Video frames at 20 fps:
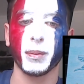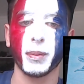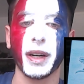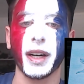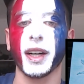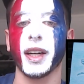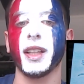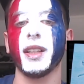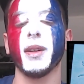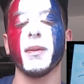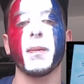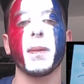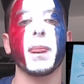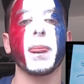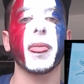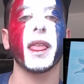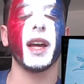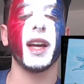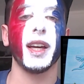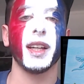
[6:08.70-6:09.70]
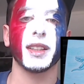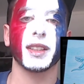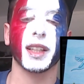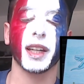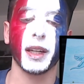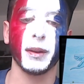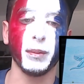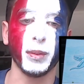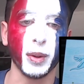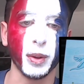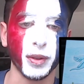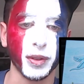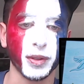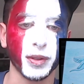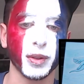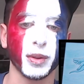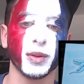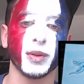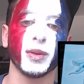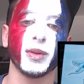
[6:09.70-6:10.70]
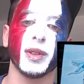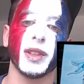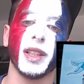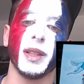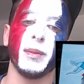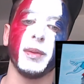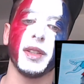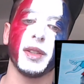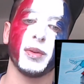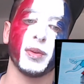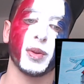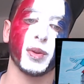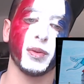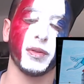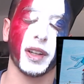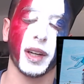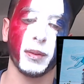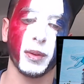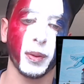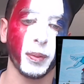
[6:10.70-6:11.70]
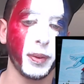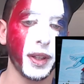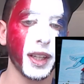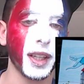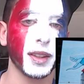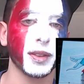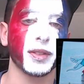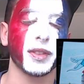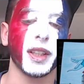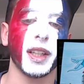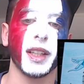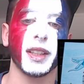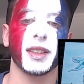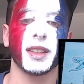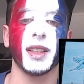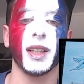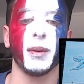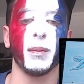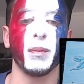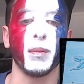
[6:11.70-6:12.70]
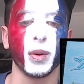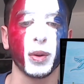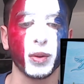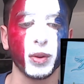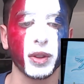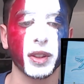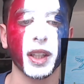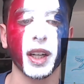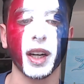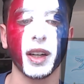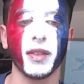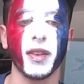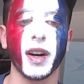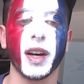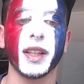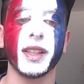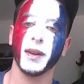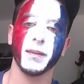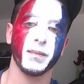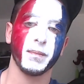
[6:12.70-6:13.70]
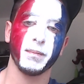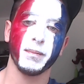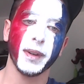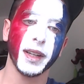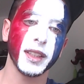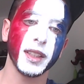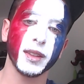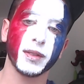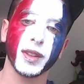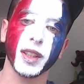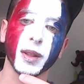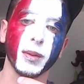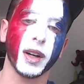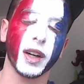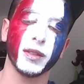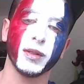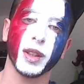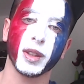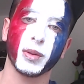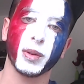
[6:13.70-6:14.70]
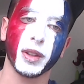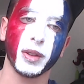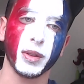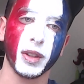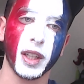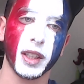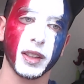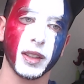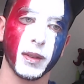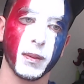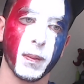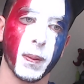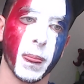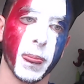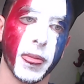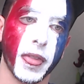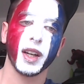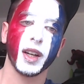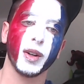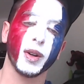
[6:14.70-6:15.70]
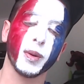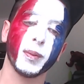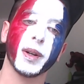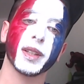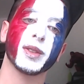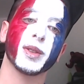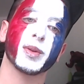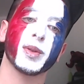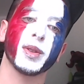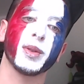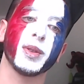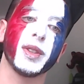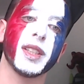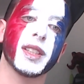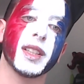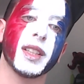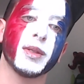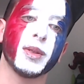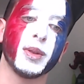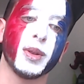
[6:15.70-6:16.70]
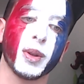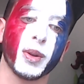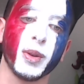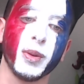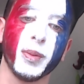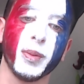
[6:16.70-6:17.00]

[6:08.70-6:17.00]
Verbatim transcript: pareil. Très beau fond, les maisons sont vraiment bien faites, il y a beaucoup de travail. Magnifique, bravo à toi Nolan. On passe ensuite au dessin de Draw